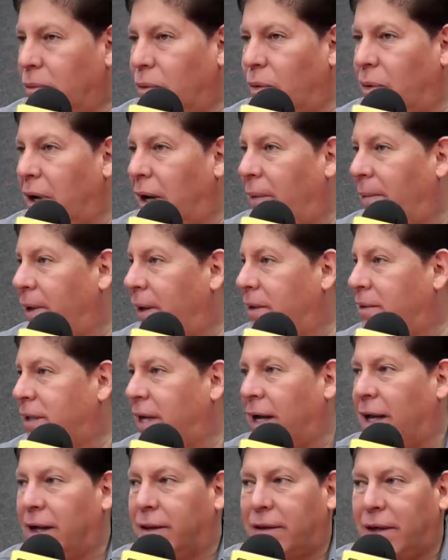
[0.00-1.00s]
una vez
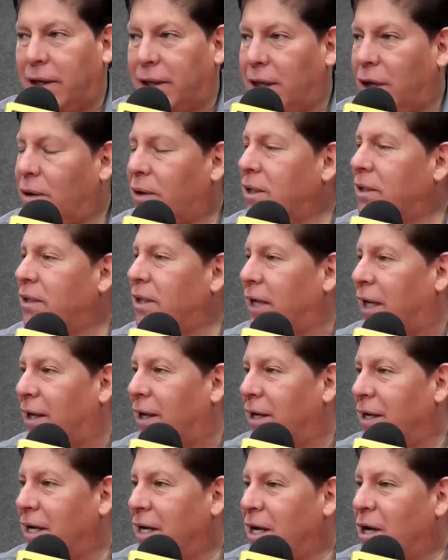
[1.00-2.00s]
cada tres días, lo que
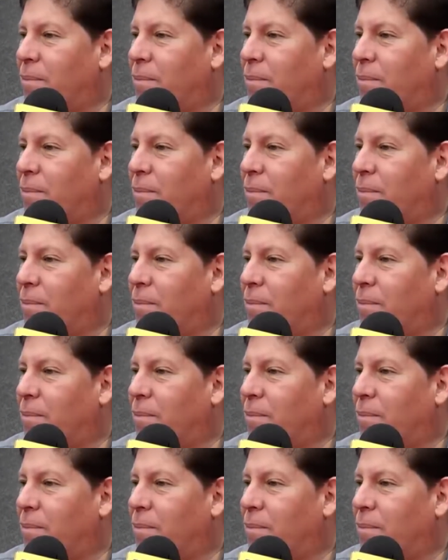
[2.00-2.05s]
sea,